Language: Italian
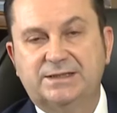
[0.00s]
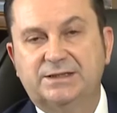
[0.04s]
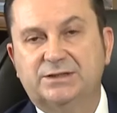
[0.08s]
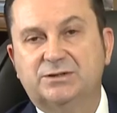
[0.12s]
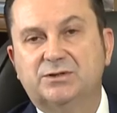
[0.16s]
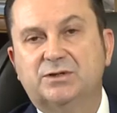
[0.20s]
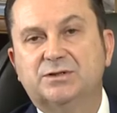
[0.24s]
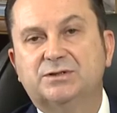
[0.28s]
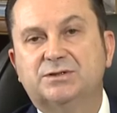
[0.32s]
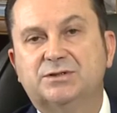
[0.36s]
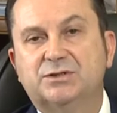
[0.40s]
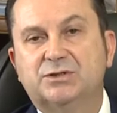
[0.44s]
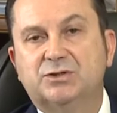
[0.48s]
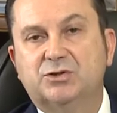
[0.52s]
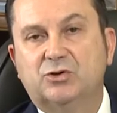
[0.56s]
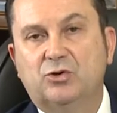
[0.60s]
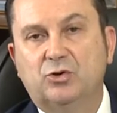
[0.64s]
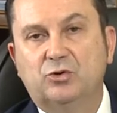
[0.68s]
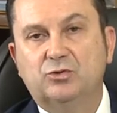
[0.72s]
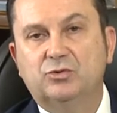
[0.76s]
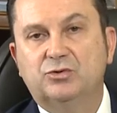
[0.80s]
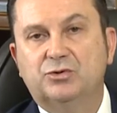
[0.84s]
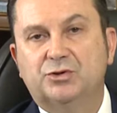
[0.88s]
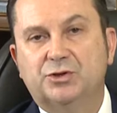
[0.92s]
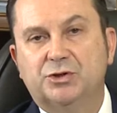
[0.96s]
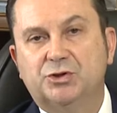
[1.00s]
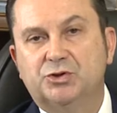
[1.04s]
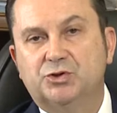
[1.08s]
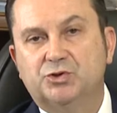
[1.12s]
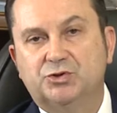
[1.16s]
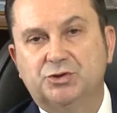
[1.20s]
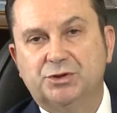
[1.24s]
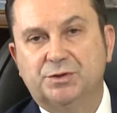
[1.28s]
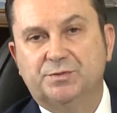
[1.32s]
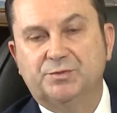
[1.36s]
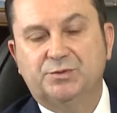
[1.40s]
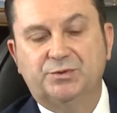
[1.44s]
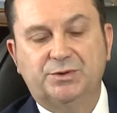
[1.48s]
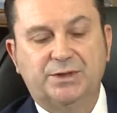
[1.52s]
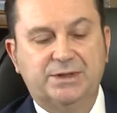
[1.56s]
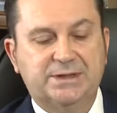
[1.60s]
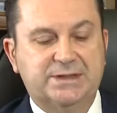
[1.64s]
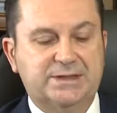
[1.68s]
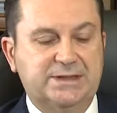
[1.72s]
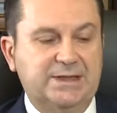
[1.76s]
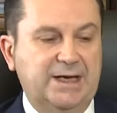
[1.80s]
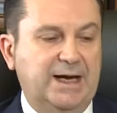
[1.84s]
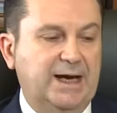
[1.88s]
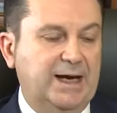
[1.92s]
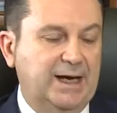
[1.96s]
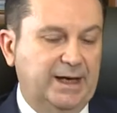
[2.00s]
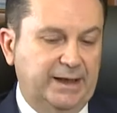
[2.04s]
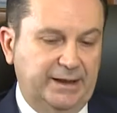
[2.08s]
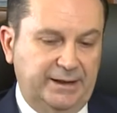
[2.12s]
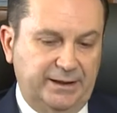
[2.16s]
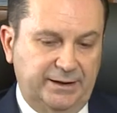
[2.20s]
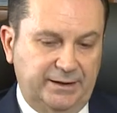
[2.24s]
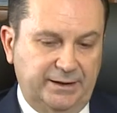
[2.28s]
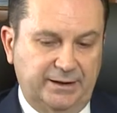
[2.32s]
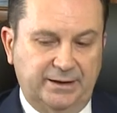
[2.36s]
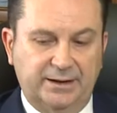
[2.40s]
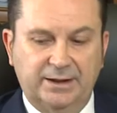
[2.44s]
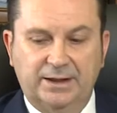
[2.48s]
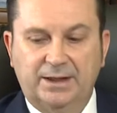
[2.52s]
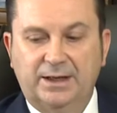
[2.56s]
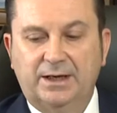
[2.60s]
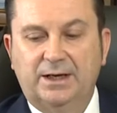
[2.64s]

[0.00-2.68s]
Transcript: di grossi scontri giurisprudenziali, di,